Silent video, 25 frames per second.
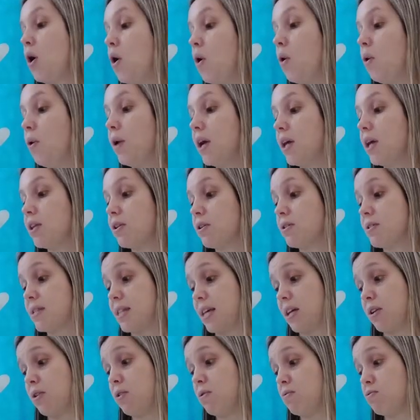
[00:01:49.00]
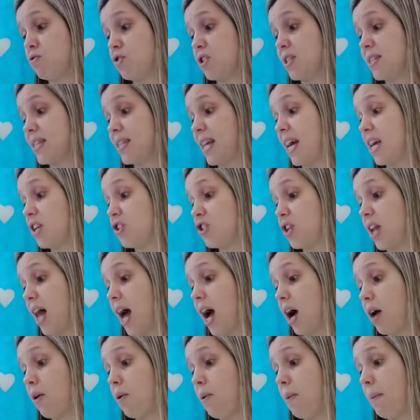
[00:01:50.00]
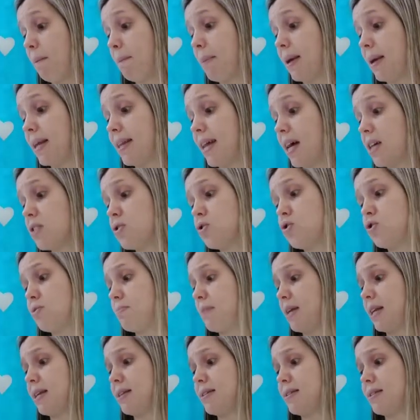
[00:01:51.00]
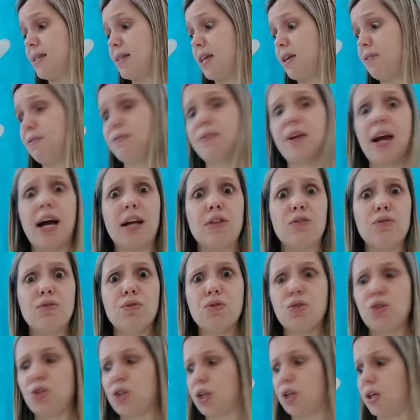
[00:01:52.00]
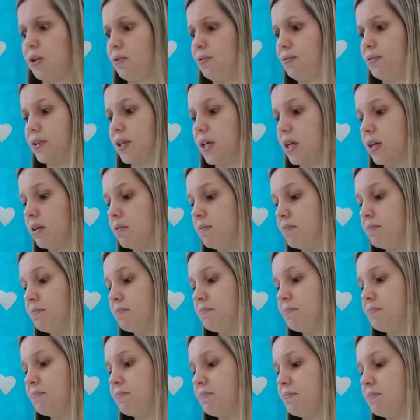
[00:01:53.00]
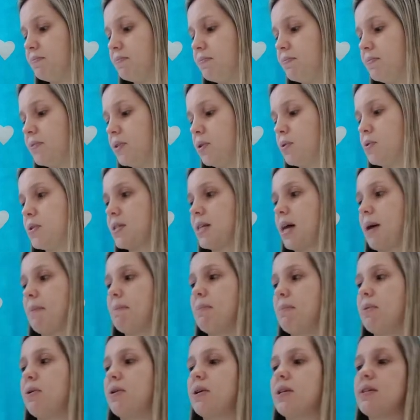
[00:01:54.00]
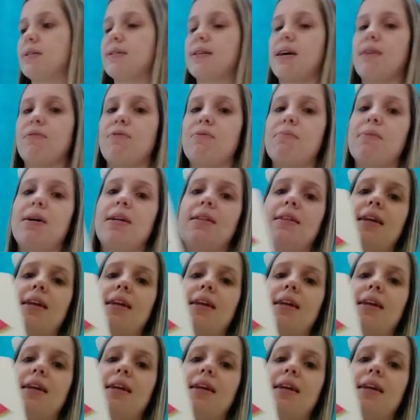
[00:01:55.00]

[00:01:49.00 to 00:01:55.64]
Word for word: O rinoceronte sai de lá com um pedaço de melancia enfiado no chifre. Hum, o sabor estava uma